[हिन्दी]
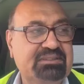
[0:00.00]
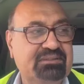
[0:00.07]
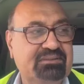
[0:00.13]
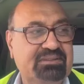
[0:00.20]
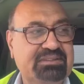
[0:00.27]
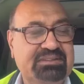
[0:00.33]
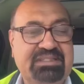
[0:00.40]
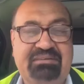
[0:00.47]

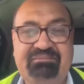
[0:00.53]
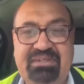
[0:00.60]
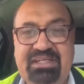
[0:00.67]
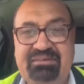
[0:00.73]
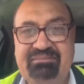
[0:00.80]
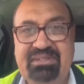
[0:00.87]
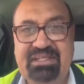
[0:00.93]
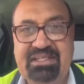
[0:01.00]
जिसका
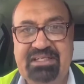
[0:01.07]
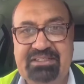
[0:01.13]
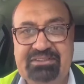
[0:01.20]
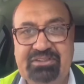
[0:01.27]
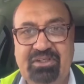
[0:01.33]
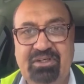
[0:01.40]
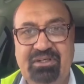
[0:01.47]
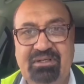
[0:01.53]
मीडियम
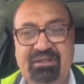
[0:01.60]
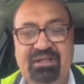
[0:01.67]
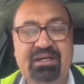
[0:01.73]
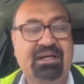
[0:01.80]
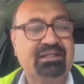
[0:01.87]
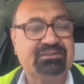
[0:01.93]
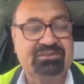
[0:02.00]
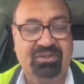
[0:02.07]
इंग्लिश
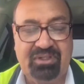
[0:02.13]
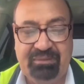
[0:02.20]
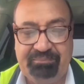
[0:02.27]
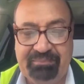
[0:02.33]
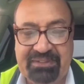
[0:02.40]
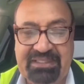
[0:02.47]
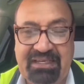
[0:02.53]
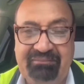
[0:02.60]
सॉरी
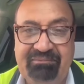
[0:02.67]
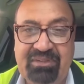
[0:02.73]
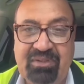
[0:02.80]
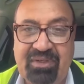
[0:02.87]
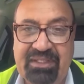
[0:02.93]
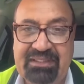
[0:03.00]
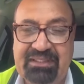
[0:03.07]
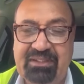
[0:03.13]
पंजाबी
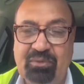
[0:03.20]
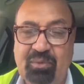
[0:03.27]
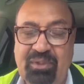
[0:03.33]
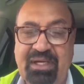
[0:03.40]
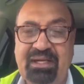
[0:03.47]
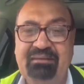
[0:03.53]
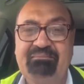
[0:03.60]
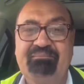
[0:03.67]
और हिंदी होगा